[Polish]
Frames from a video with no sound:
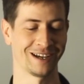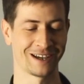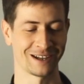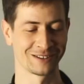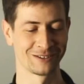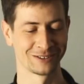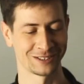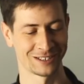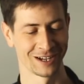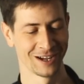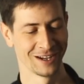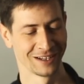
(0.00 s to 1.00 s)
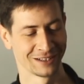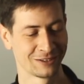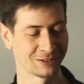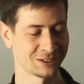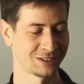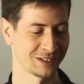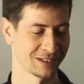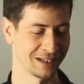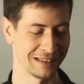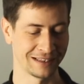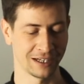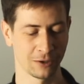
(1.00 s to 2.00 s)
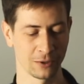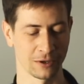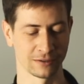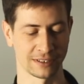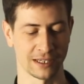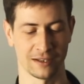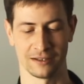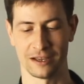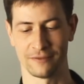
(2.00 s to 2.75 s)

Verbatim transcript: taka dość, dość intrygująca.